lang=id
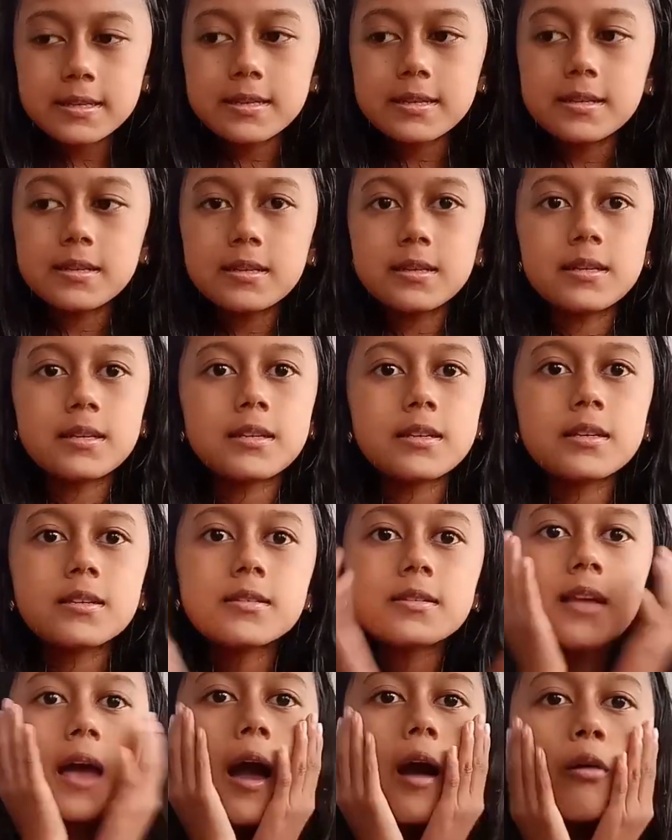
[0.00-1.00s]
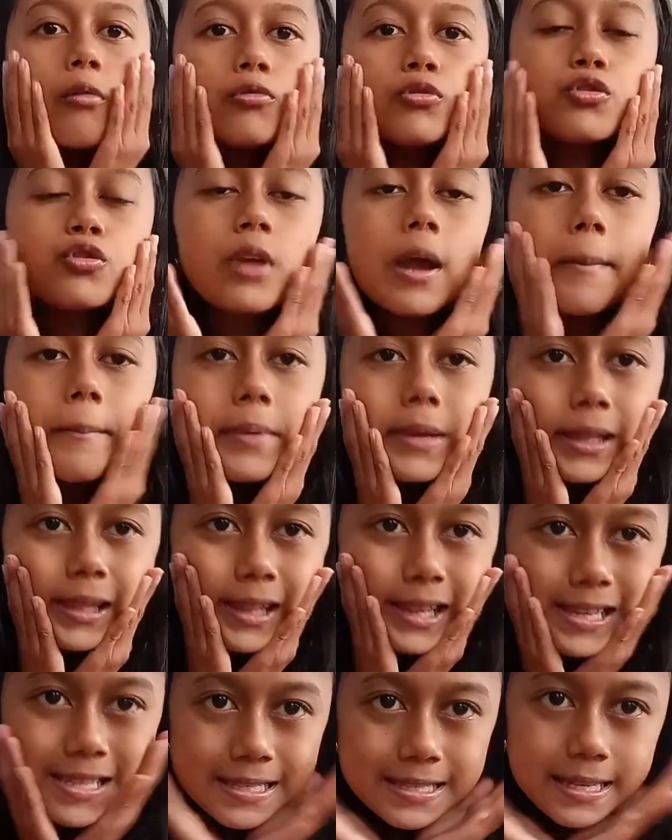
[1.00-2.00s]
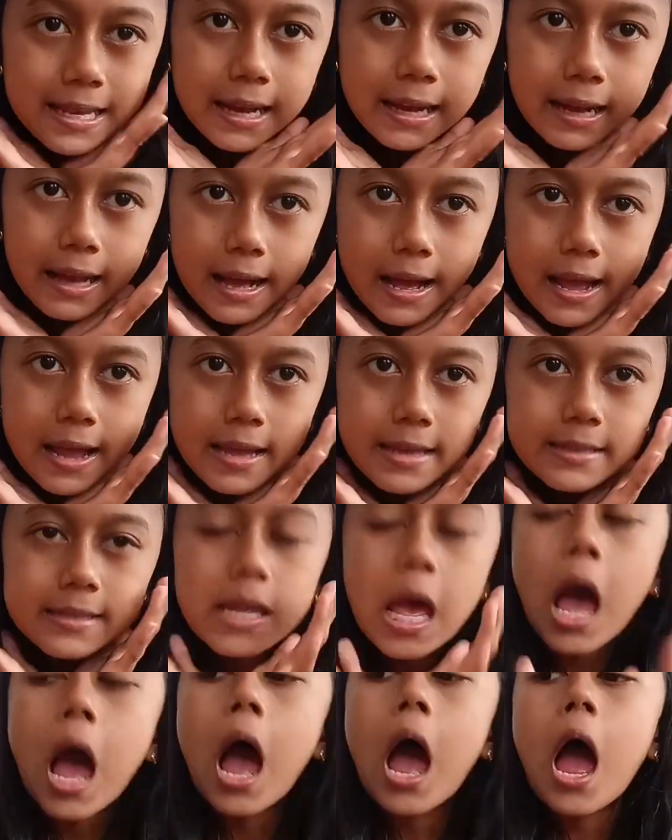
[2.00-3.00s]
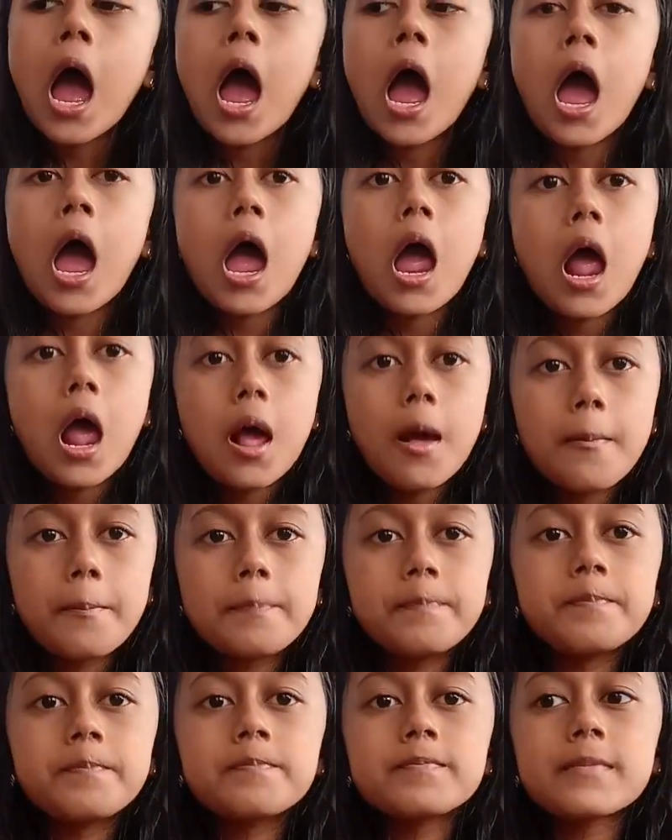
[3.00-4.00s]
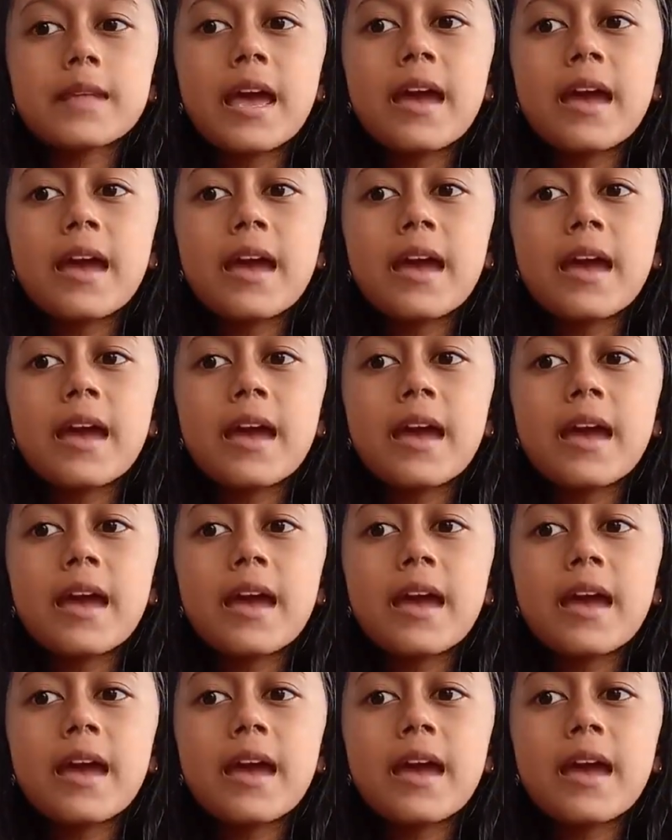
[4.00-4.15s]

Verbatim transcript: ini aku sudah bilas ya guys um,